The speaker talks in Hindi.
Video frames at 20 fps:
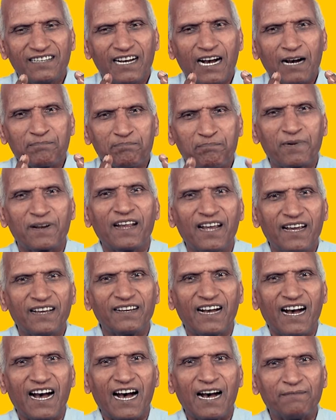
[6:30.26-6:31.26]
अपने
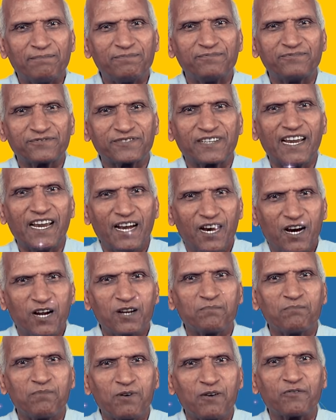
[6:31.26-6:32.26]
आप के
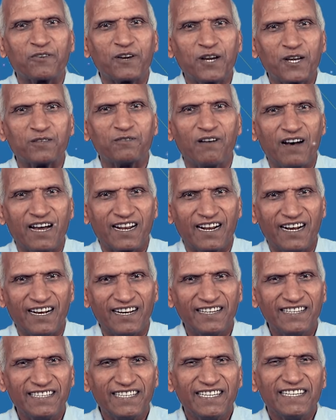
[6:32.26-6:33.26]
अनुभव के द्वारा
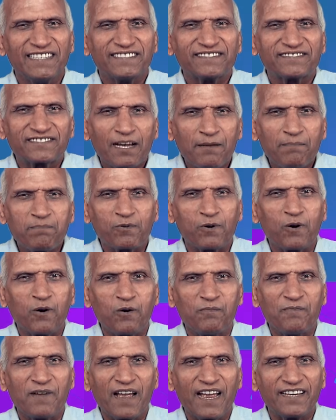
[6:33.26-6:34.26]
सबको
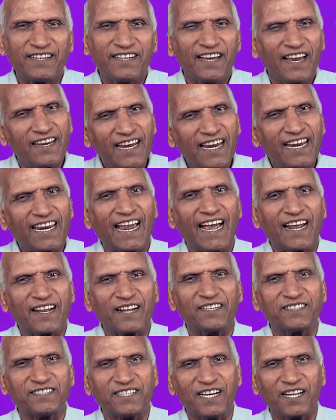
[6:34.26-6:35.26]
मैं यही
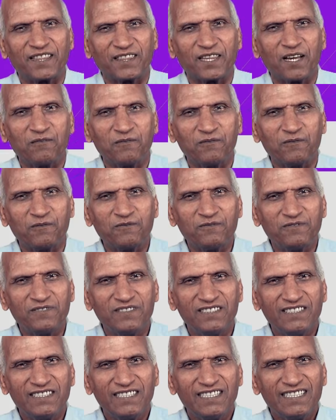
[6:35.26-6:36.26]
कहना चाहता हूँ
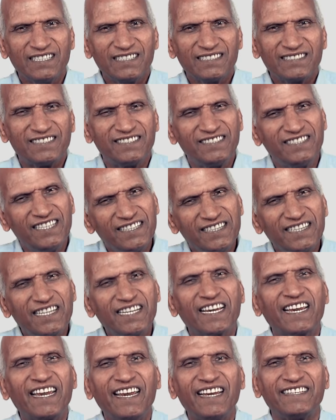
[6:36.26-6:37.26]

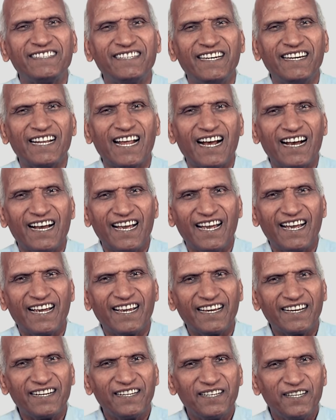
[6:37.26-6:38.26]
जिंदगी जीना है
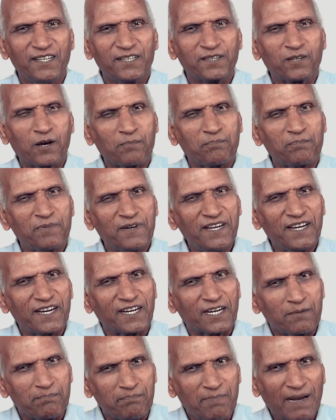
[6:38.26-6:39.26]
तो अपनी
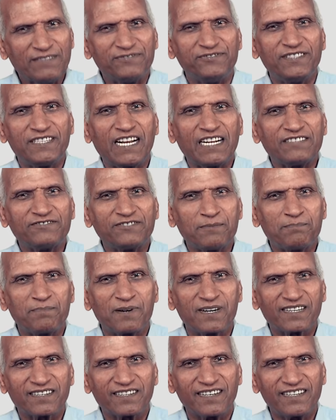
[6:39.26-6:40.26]
कैपेसिटी से
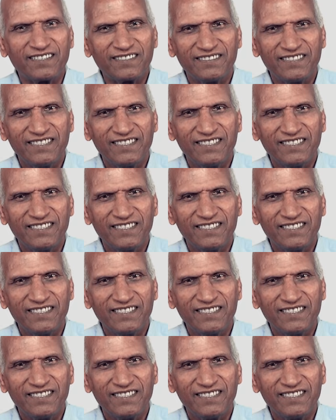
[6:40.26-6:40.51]
बढ़कर